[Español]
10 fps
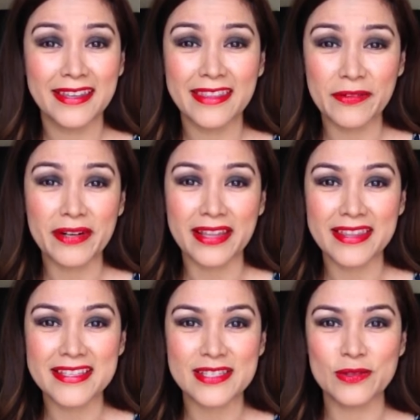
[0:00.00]
de verdad
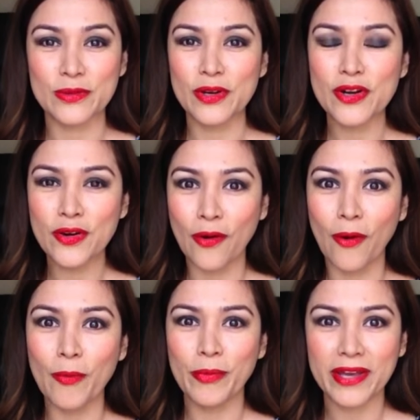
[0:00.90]
dices tú,
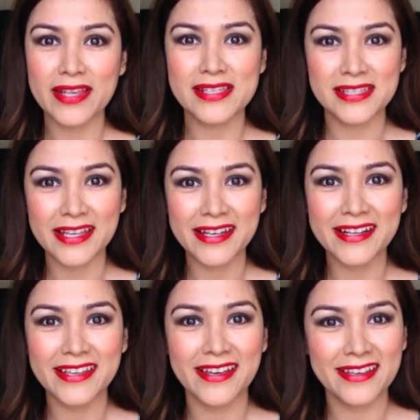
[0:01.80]
no puede
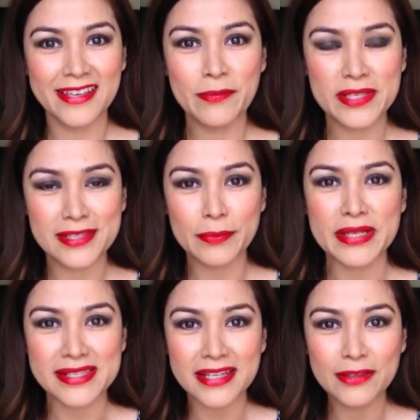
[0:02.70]
ser que aquí me esté
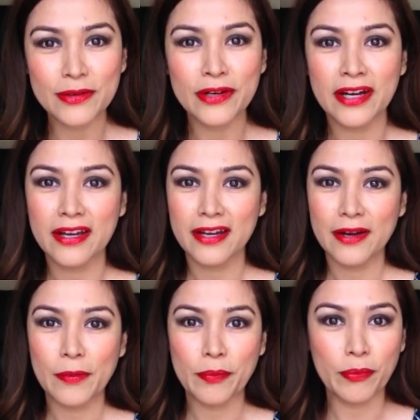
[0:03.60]
pasando,
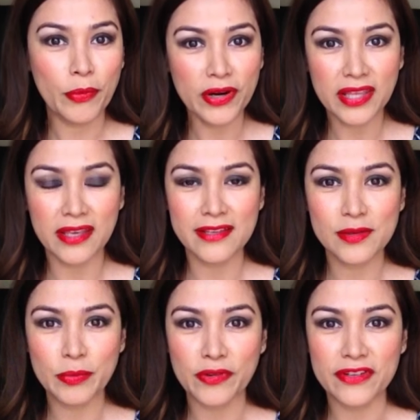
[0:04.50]
porque aquí
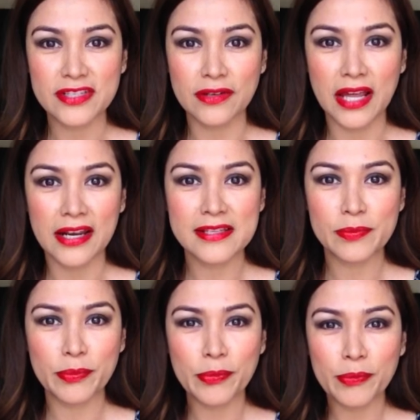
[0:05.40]
son
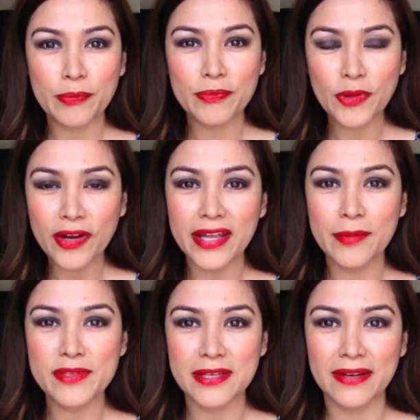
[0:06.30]
profesionales. No
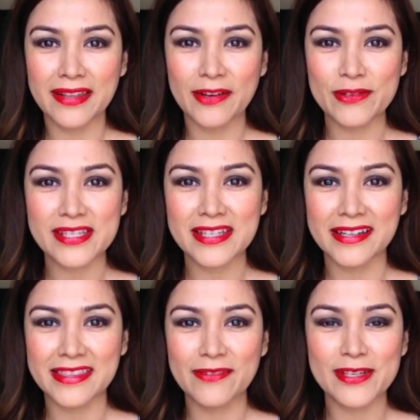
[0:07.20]
queremos hablar de cosas
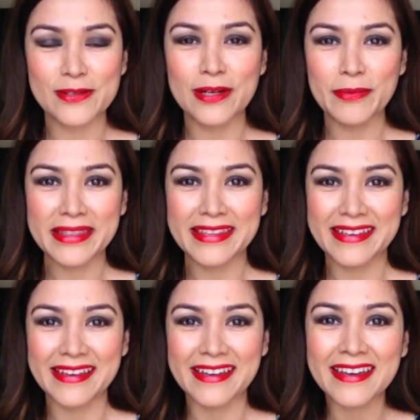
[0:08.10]
negativas, solamente
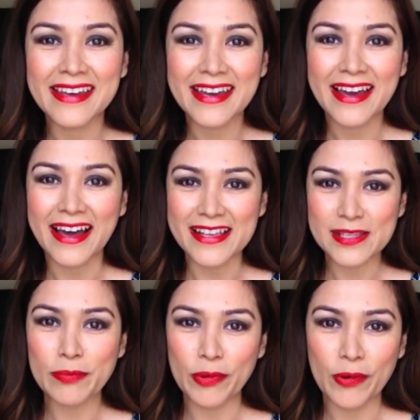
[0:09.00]
que
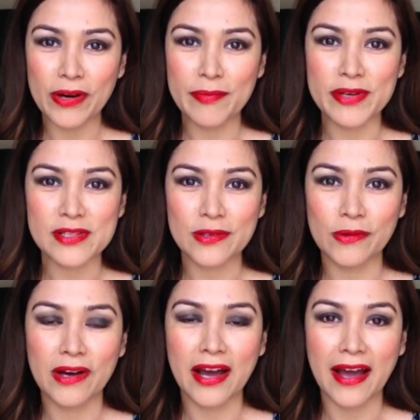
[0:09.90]
hace poco le
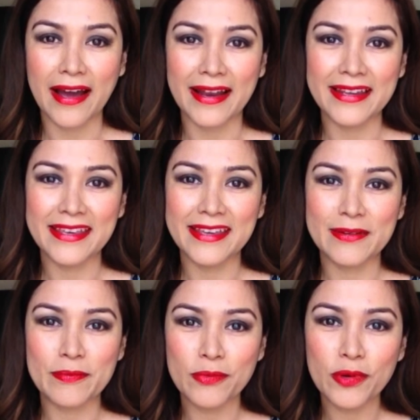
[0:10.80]
pasó a
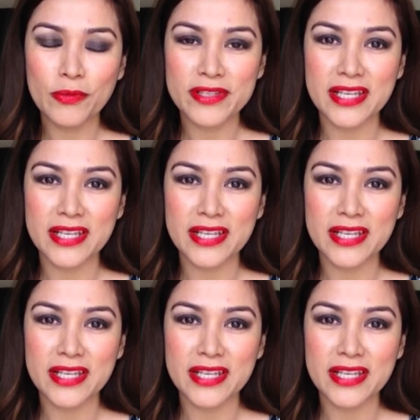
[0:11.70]
alguien muy muy